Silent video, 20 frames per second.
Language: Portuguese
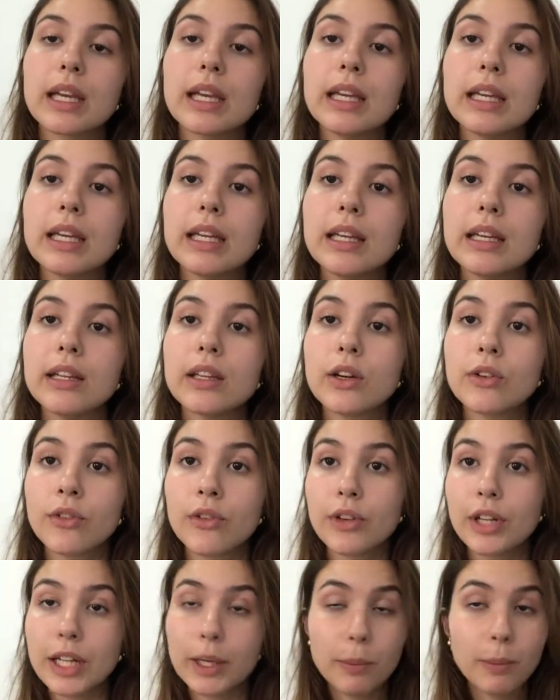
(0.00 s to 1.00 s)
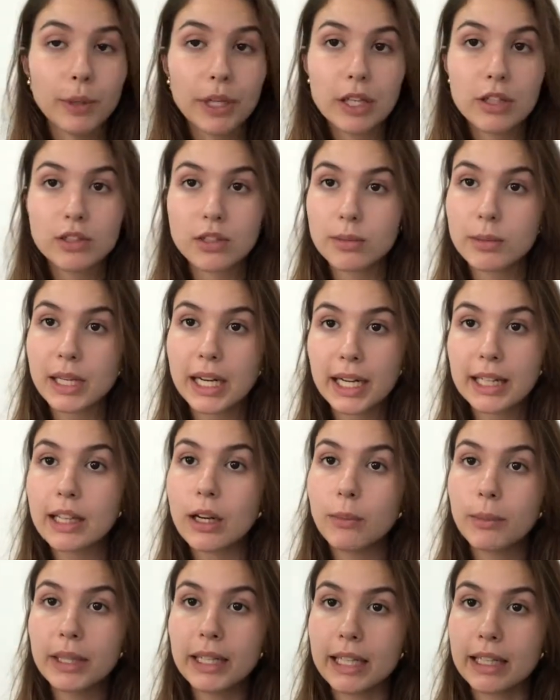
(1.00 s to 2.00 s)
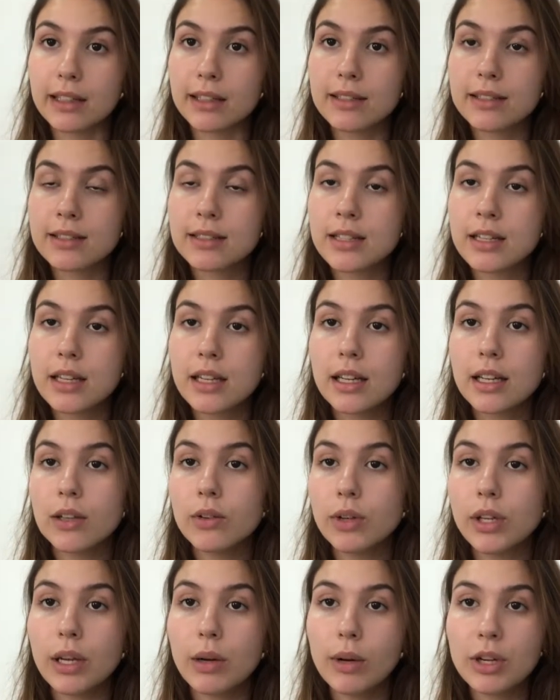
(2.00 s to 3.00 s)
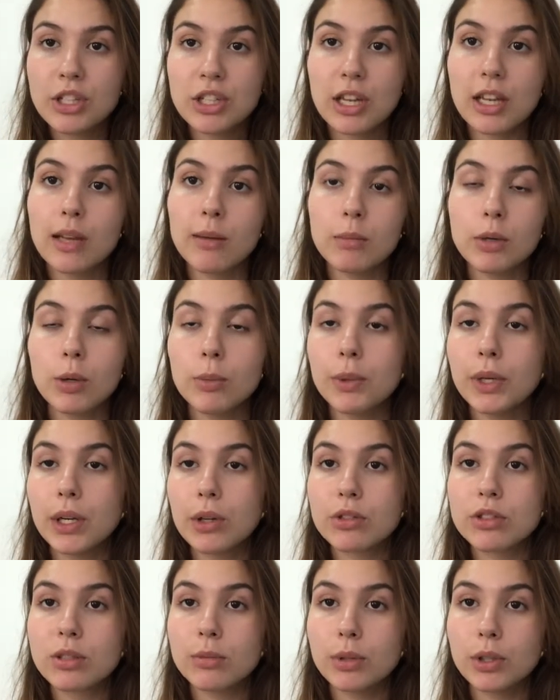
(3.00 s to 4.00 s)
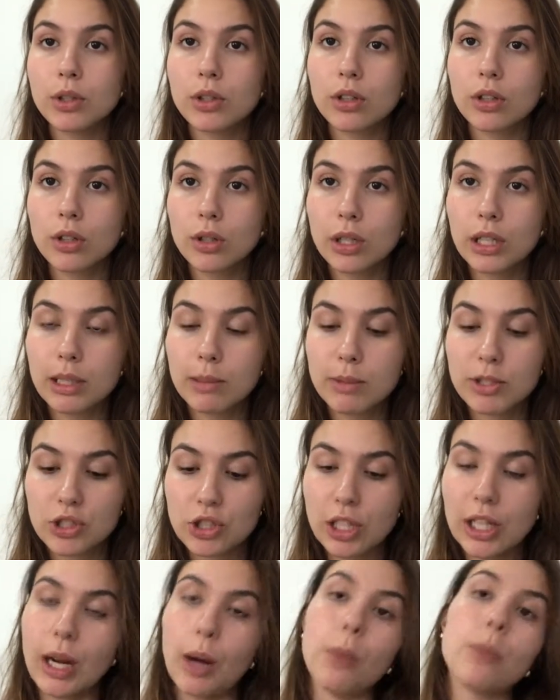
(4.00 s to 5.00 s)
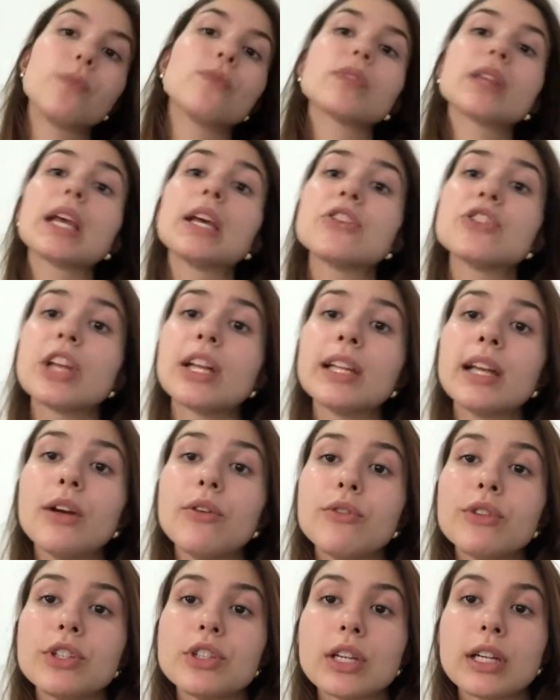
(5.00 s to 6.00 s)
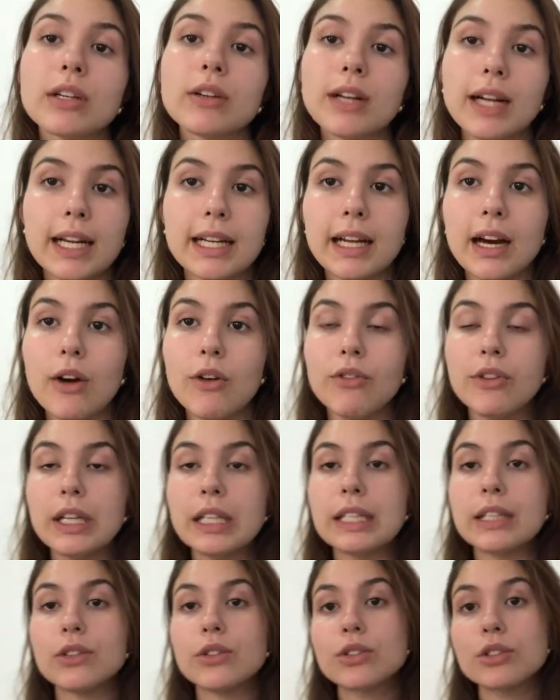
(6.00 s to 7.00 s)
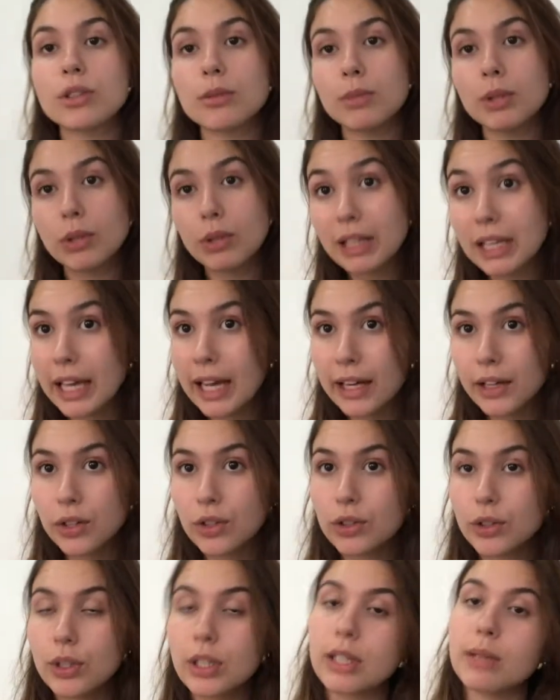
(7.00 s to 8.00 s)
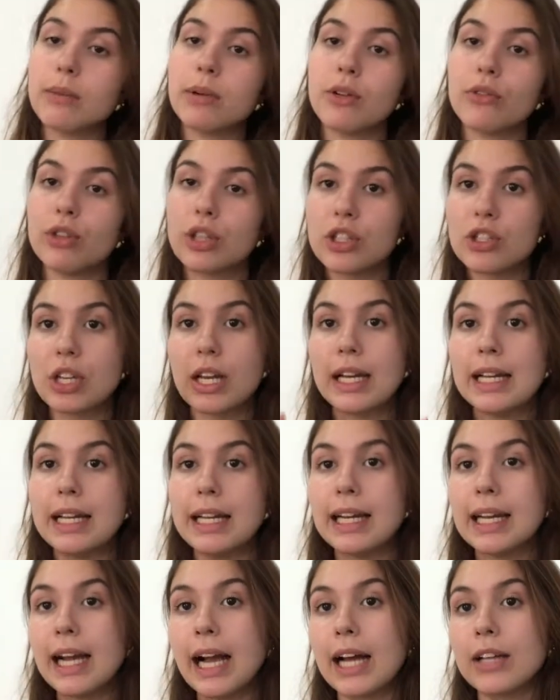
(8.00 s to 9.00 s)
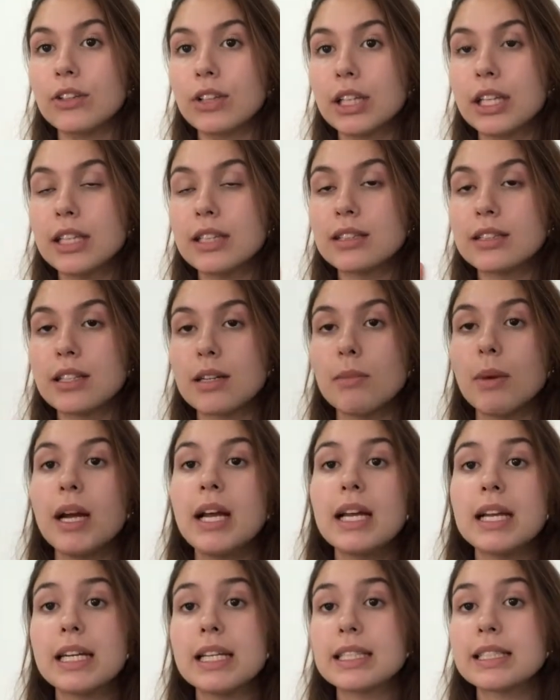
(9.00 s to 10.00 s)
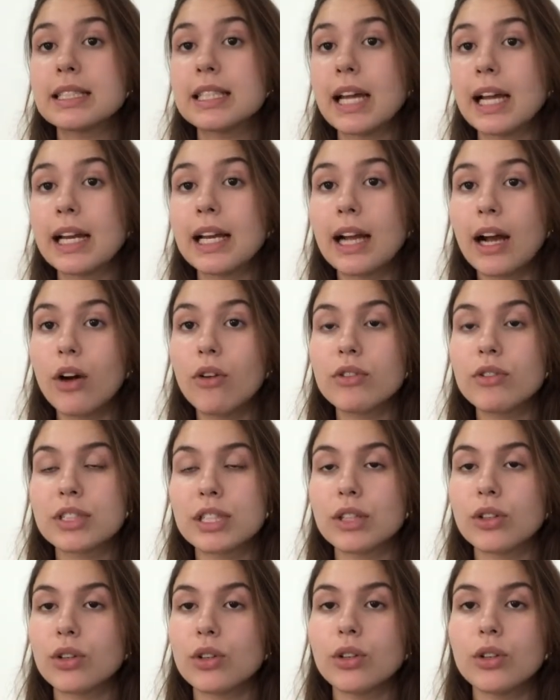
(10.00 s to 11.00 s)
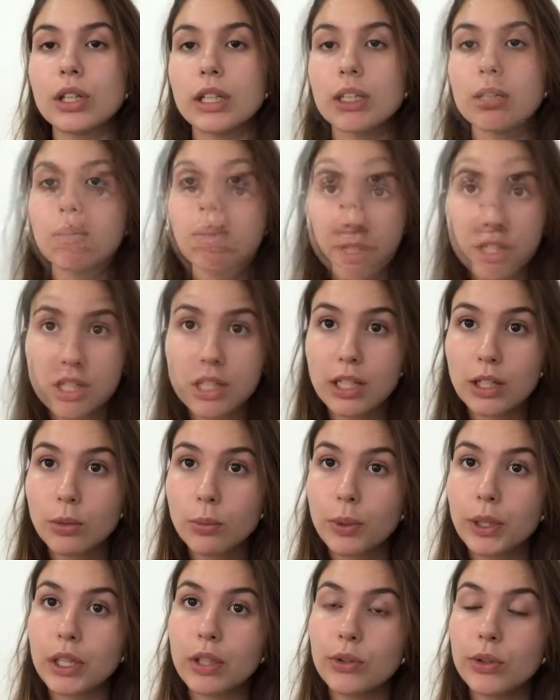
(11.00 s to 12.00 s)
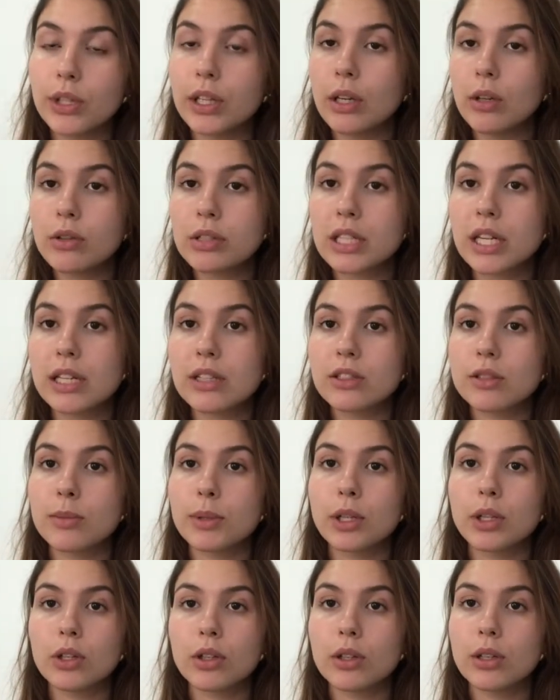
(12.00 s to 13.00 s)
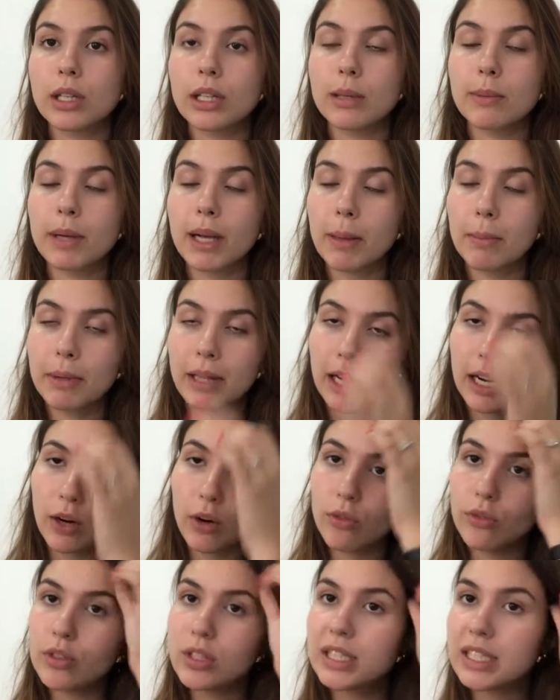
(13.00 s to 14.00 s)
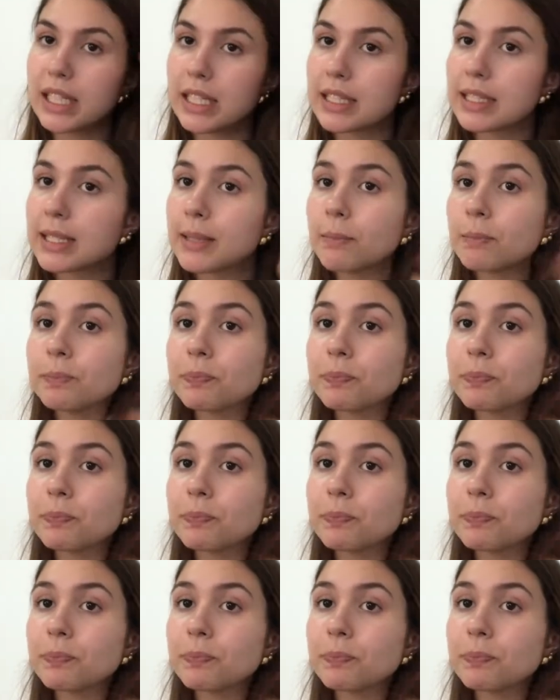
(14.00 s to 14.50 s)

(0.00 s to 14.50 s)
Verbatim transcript: E eu vou falar um pouquinho sobre cada uma delas. E o que eu achei, a minha opinião sobre o cronograma em geral. Já tem um vídeo aqui no canal falando sobre o que é cronograma, eu vou deixar ele linkado aqui em cima, e se é legal fazer cronograma, compartilhando um pouquinho do que eu sei sobre o cronograma capilar com vocês.